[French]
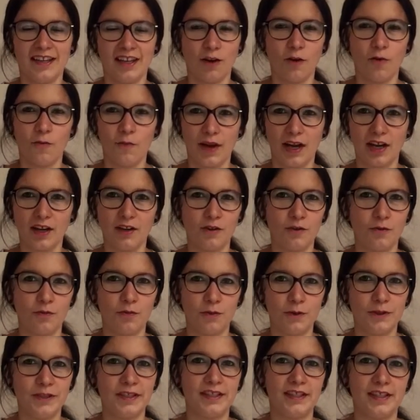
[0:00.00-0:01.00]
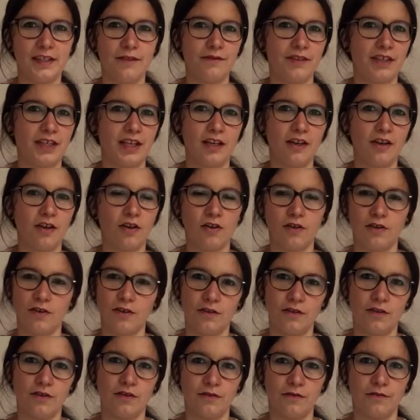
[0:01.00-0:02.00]
remarques positives, et d'ailleurs,
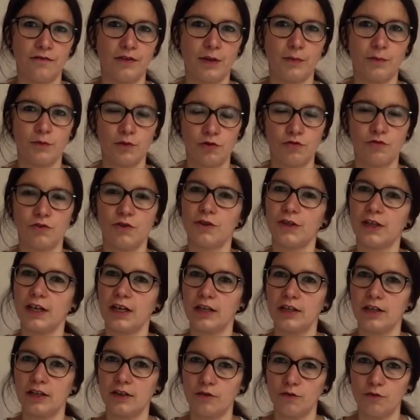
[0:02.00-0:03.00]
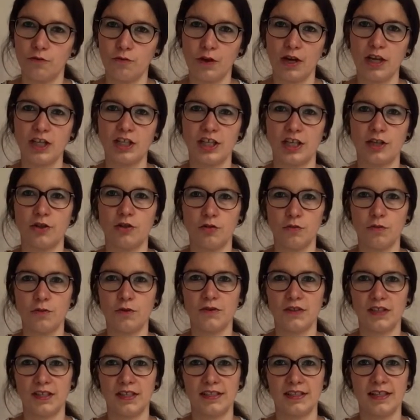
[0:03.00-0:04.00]
euh, vraiment, je vous encourage à
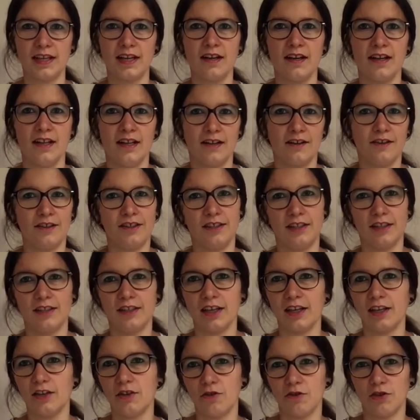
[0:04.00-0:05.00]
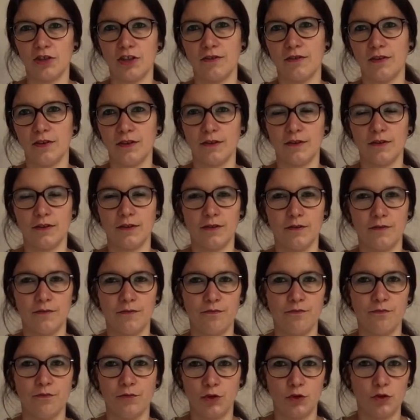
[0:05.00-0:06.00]
demander ça. C'était une règle que j'avais, euh,
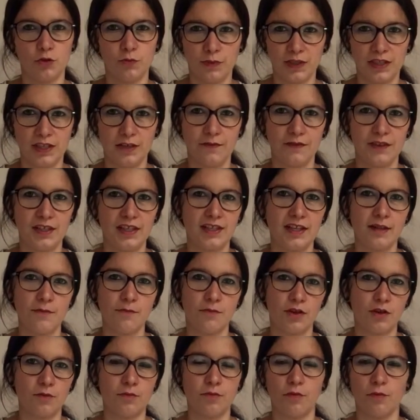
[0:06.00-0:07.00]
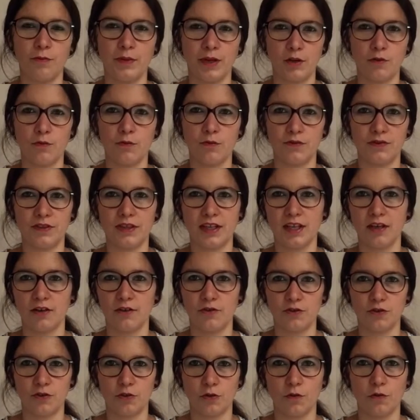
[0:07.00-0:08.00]
que je m'étais fixée, moi, pour mes commentaires
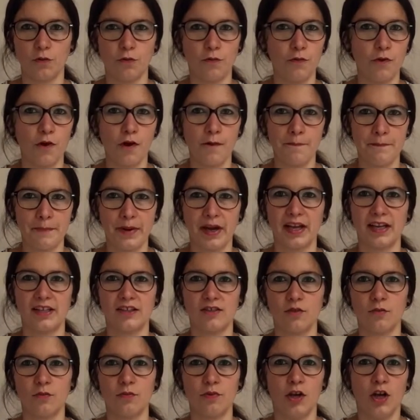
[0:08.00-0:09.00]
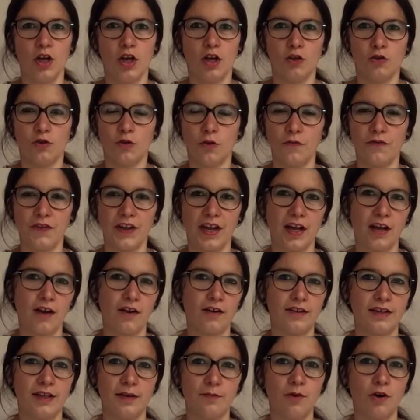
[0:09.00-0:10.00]
euh, sur le forum, par exemple, de
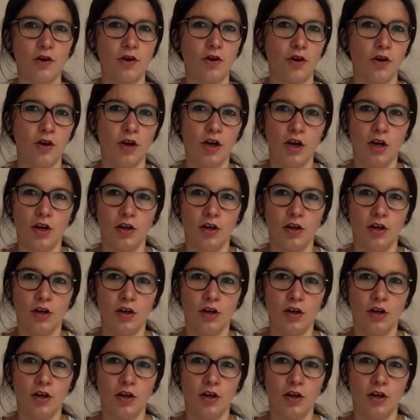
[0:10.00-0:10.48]
faire d'abord,